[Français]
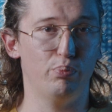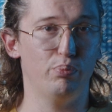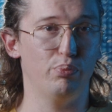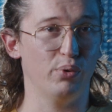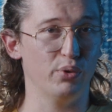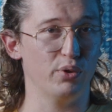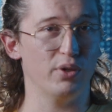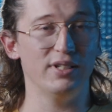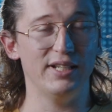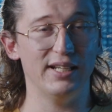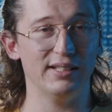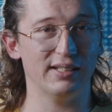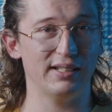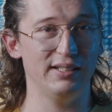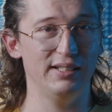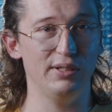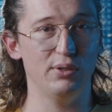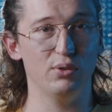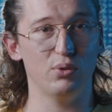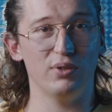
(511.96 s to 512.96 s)
Pour connaître
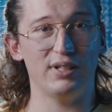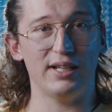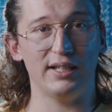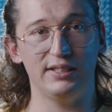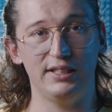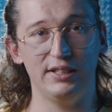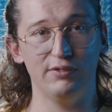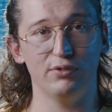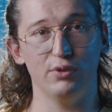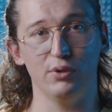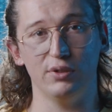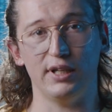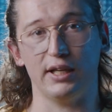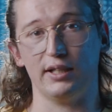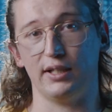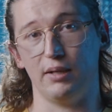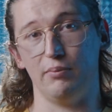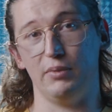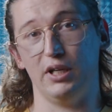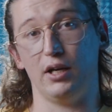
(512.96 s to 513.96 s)
l'ISO natif de ta
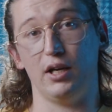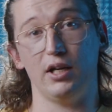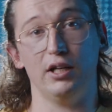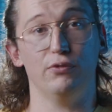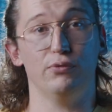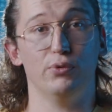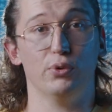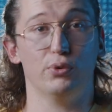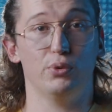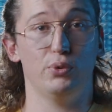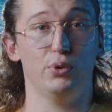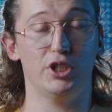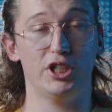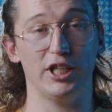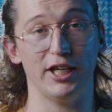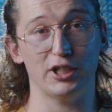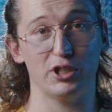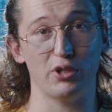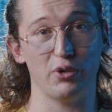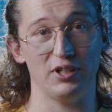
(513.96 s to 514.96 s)
caméra, il faut que tu
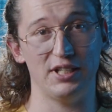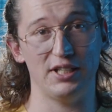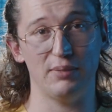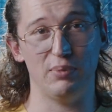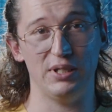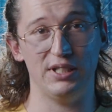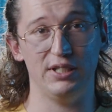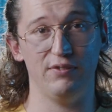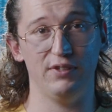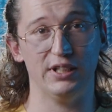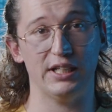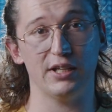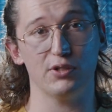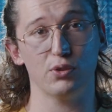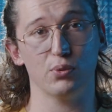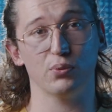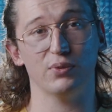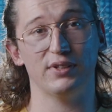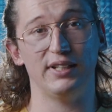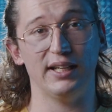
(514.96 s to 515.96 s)
cherches dans les
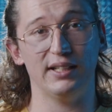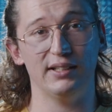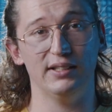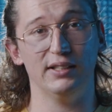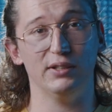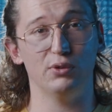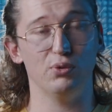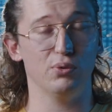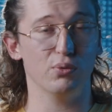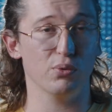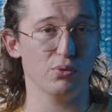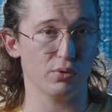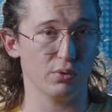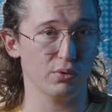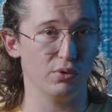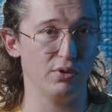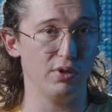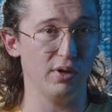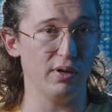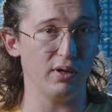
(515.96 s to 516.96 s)
spécifications techniques du
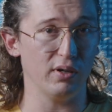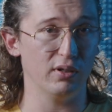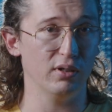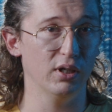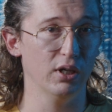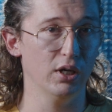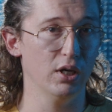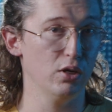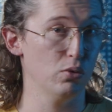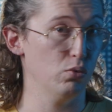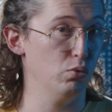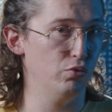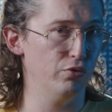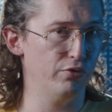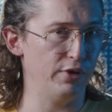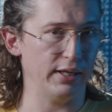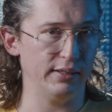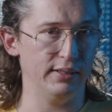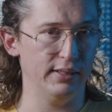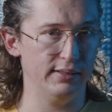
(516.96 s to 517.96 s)
constructeur ou
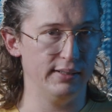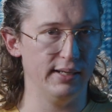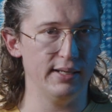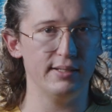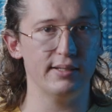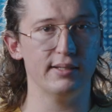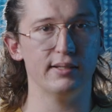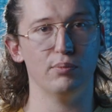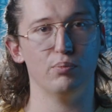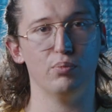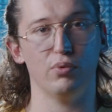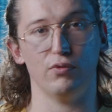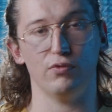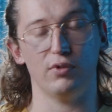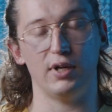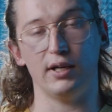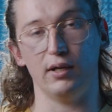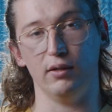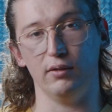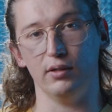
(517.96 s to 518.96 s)
faire des tests pour
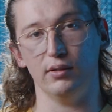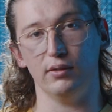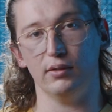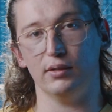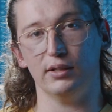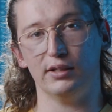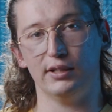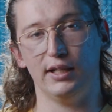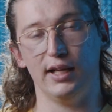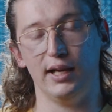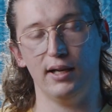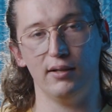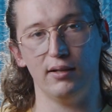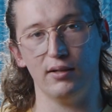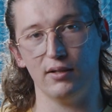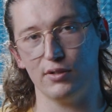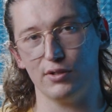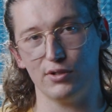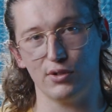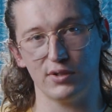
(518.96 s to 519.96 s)
voir euh,
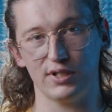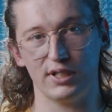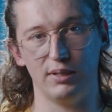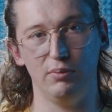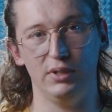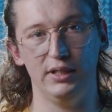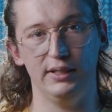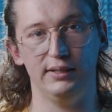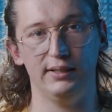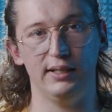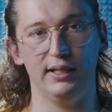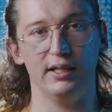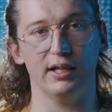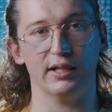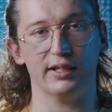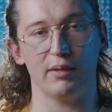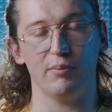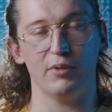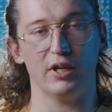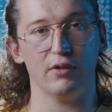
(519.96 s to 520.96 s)
quelle sensibilité
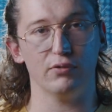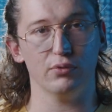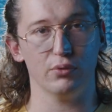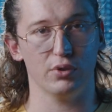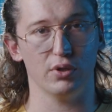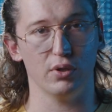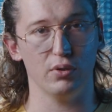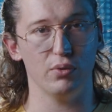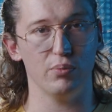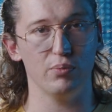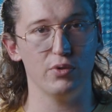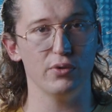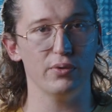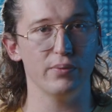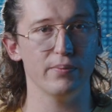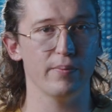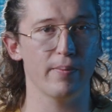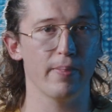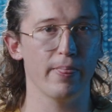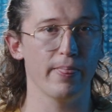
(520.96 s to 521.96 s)
la caméra fonctionne le mieux.